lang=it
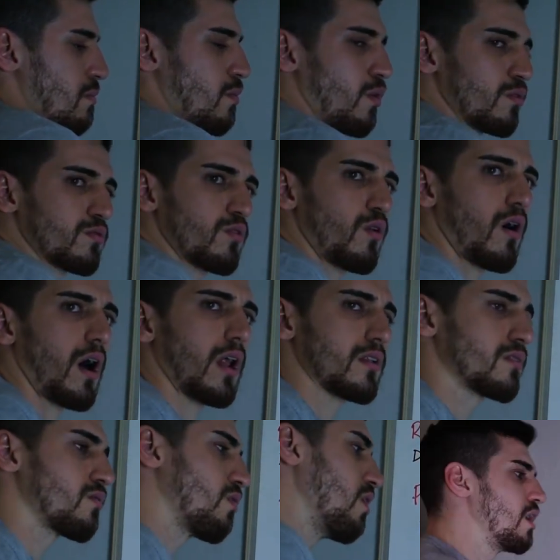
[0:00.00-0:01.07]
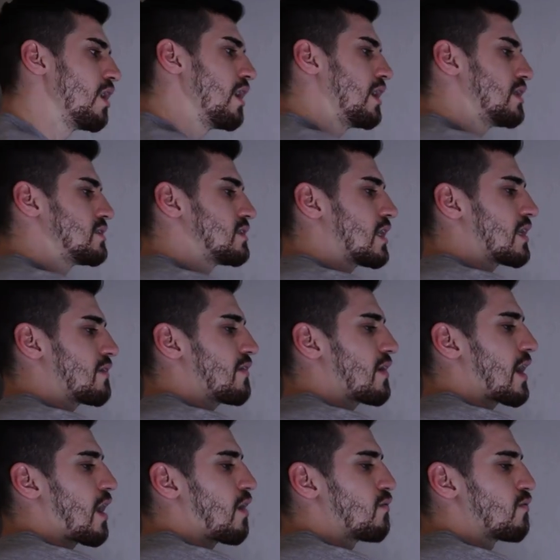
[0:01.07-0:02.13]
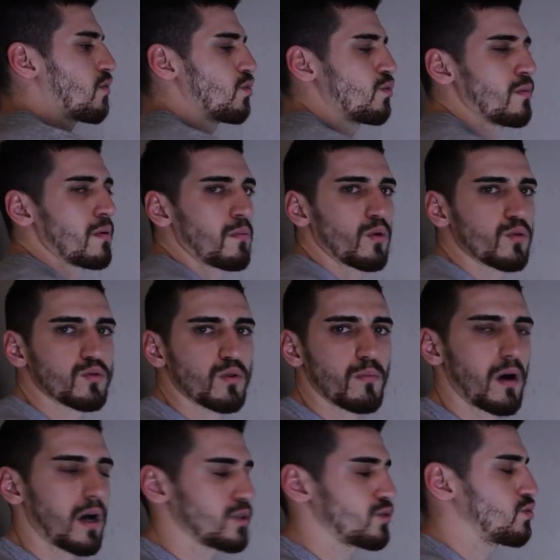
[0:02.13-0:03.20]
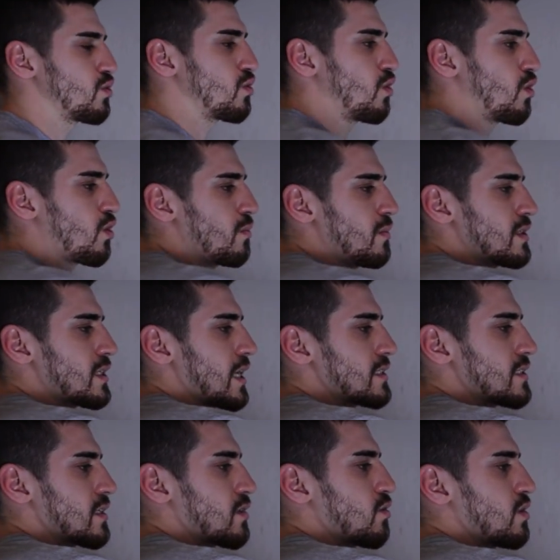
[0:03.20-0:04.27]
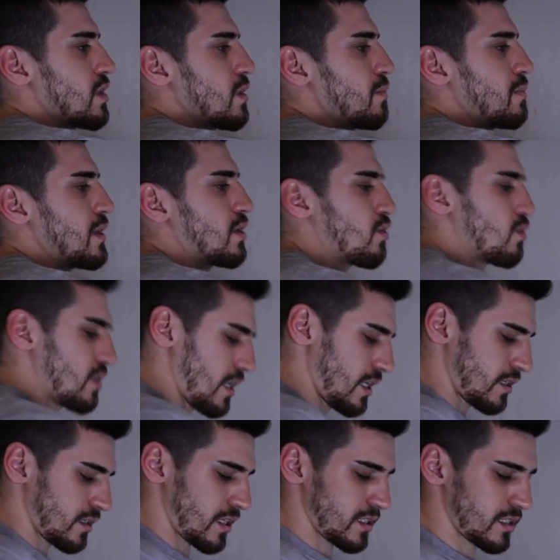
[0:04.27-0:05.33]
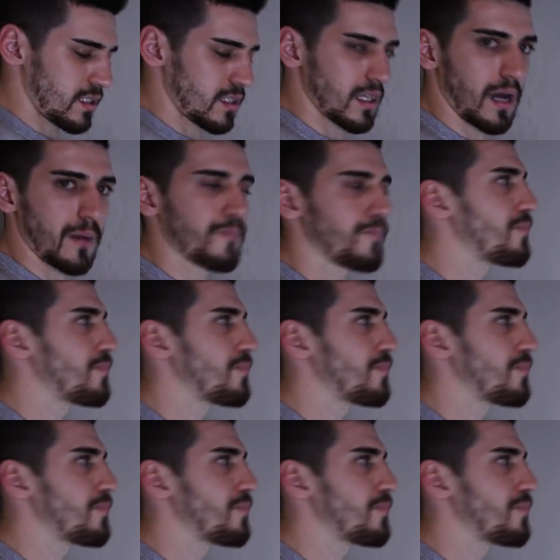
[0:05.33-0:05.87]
molto alto e si arriverà a un volume molto basso, in concomitanza con il picco dell'intensità.